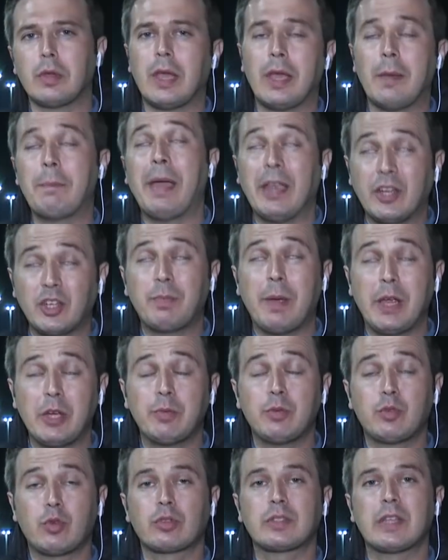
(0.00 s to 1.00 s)

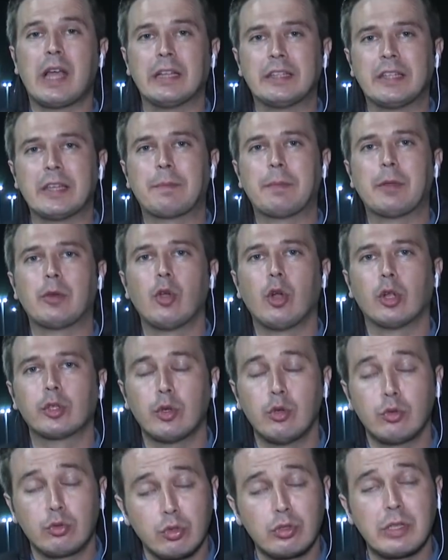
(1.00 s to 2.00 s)
5-5,5 e, saatlik bir
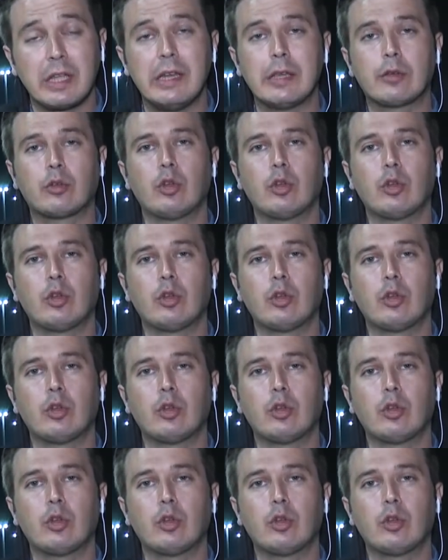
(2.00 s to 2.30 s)
yolda 350